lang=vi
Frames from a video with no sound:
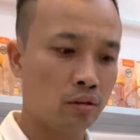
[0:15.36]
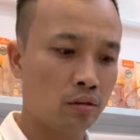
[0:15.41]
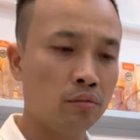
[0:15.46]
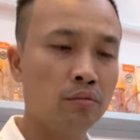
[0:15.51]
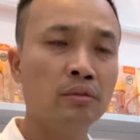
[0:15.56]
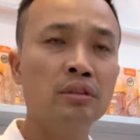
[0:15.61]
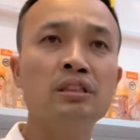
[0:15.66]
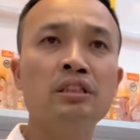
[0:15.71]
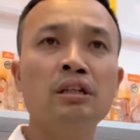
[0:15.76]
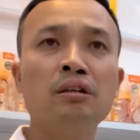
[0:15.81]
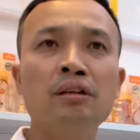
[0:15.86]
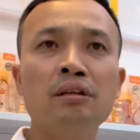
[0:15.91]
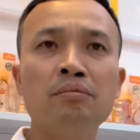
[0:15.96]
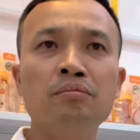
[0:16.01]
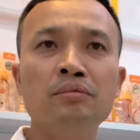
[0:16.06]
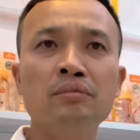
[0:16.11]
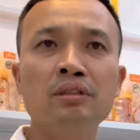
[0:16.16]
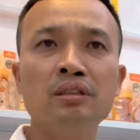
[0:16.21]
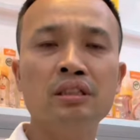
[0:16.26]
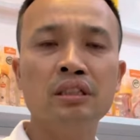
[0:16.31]
Nhưng sau
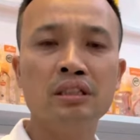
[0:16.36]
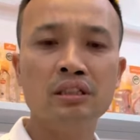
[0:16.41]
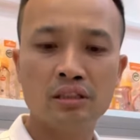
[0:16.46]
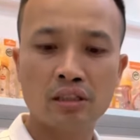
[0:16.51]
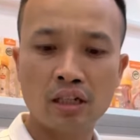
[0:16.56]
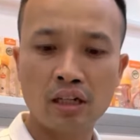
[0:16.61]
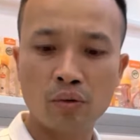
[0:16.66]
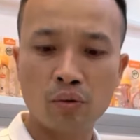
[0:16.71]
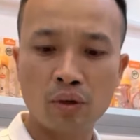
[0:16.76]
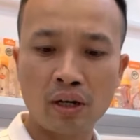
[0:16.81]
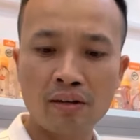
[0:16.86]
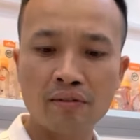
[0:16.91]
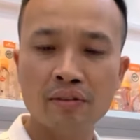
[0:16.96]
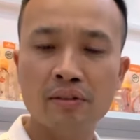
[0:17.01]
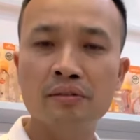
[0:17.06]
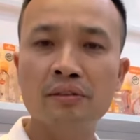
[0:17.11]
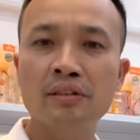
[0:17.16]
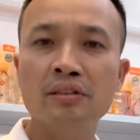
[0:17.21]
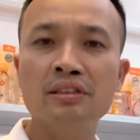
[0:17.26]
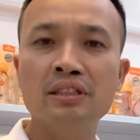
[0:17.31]
em ờ, thấy sợ quá bởi
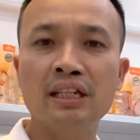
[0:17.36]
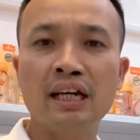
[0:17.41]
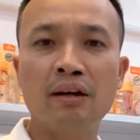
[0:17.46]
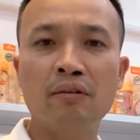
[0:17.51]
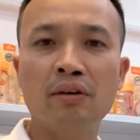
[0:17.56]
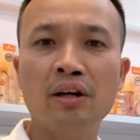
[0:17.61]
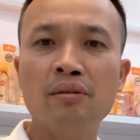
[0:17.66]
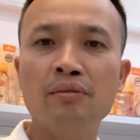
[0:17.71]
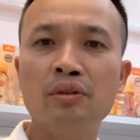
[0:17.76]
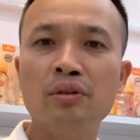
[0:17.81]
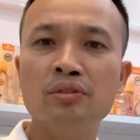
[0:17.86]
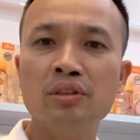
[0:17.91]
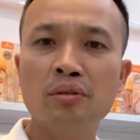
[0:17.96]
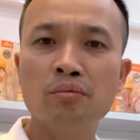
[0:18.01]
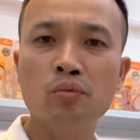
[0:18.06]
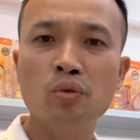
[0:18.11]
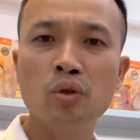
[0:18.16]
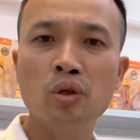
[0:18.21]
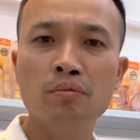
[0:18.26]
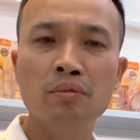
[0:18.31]
vì nó rẻ quá em không dám
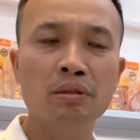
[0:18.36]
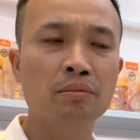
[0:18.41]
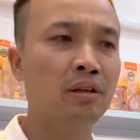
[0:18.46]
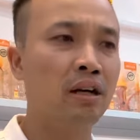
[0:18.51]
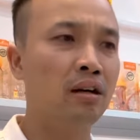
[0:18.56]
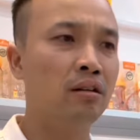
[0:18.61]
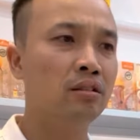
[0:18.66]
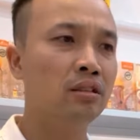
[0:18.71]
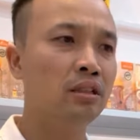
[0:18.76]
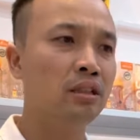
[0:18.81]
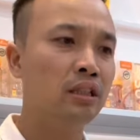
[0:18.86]
mua mình bảo